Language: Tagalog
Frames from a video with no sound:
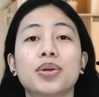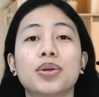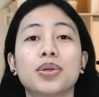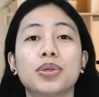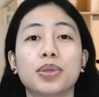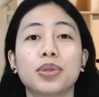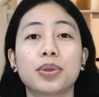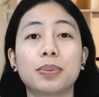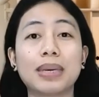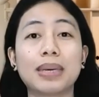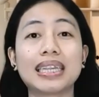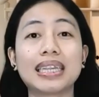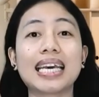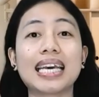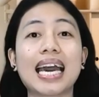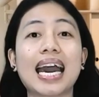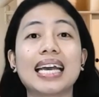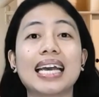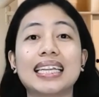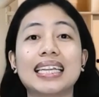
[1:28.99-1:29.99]
So
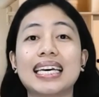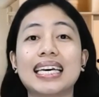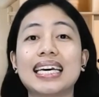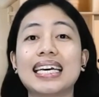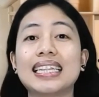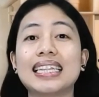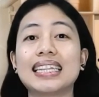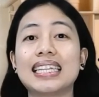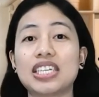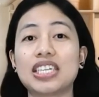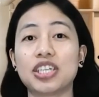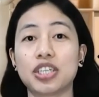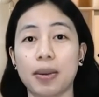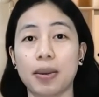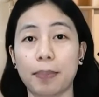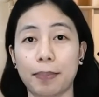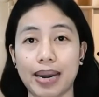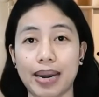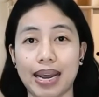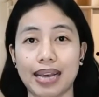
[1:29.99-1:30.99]
BTID, hindi
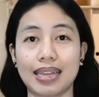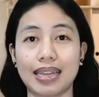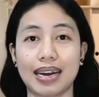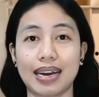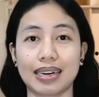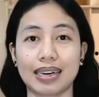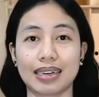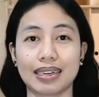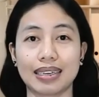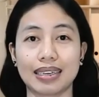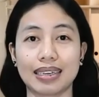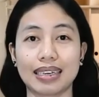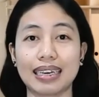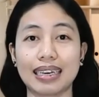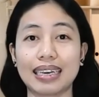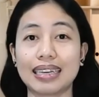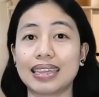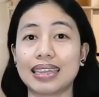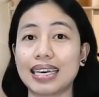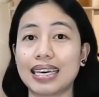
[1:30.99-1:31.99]
siya product.
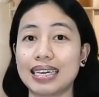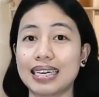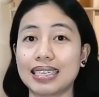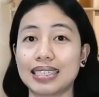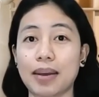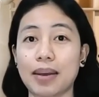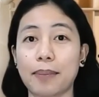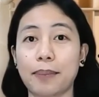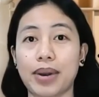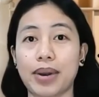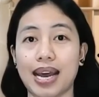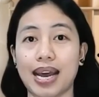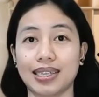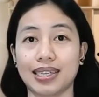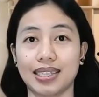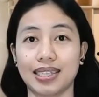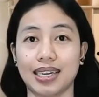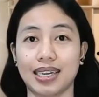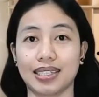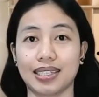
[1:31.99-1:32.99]
It is a
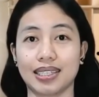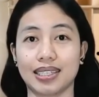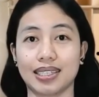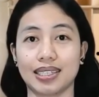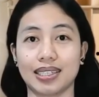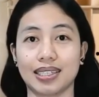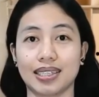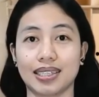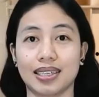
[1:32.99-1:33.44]
process.